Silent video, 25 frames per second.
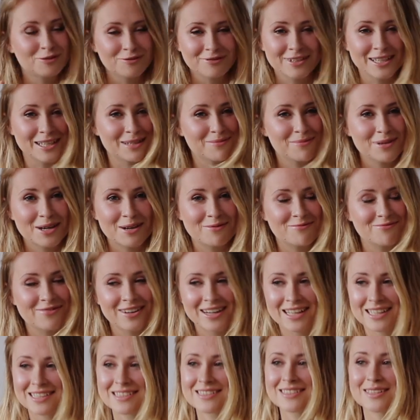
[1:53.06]
uwielbiam
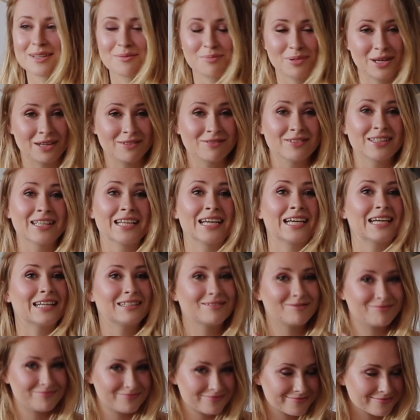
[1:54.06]
Was, naprawdę
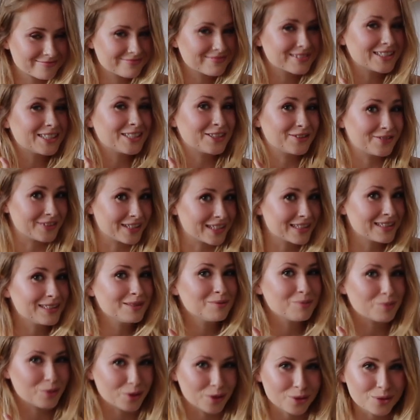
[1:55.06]

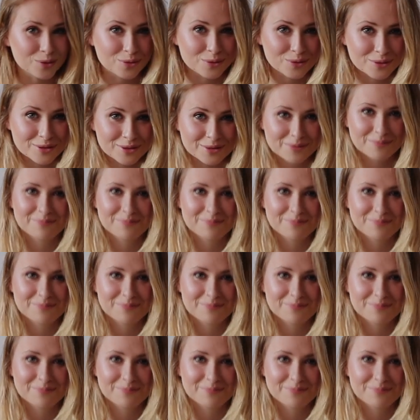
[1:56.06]
świetny produkt.